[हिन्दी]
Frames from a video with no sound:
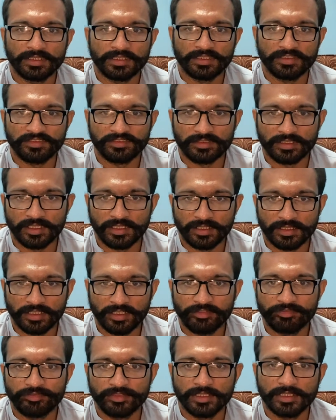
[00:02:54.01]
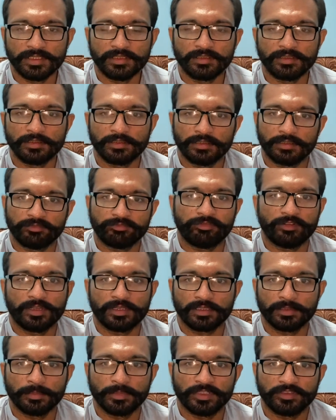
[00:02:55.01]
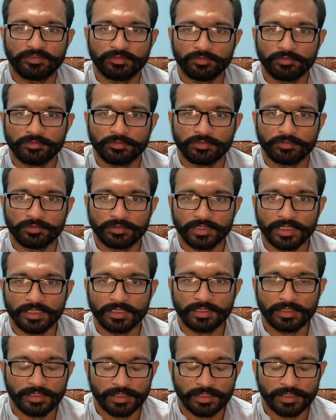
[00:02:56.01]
इसका काफ़ी फ़र्क महसूस होगा